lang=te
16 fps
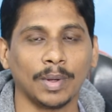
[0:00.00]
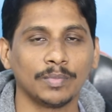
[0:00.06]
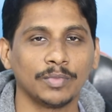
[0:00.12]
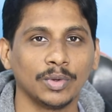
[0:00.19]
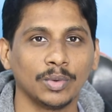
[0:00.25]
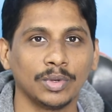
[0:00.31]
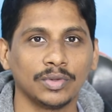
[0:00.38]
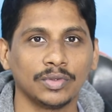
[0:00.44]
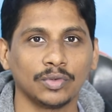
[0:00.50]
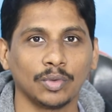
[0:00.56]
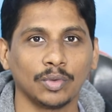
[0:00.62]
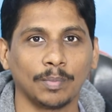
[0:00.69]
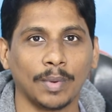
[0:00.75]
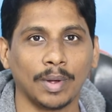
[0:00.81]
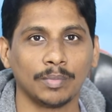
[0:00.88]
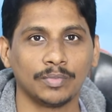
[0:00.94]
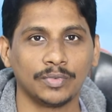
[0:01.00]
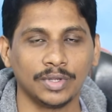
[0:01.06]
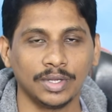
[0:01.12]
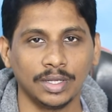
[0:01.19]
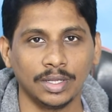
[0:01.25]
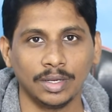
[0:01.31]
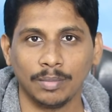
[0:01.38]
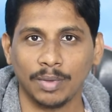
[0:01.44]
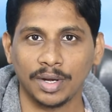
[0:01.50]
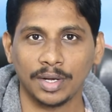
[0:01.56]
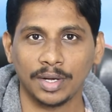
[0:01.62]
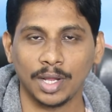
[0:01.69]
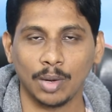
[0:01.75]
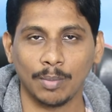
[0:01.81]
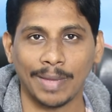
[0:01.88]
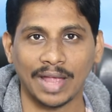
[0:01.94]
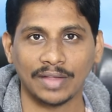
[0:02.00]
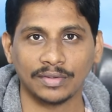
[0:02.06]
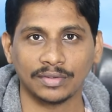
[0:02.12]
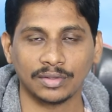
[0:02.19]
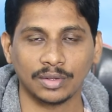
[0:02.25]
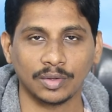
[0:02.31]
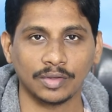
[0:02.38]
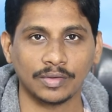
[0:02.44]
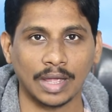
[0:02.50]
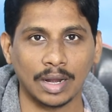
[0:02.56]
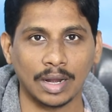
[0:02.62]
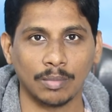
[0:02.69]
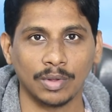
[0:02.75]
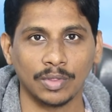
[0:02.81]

పబ్జీ గురించి సో పబ్జీని మన ఇండియాలో బ్యాన్ చేసిన తర్వాత చాలా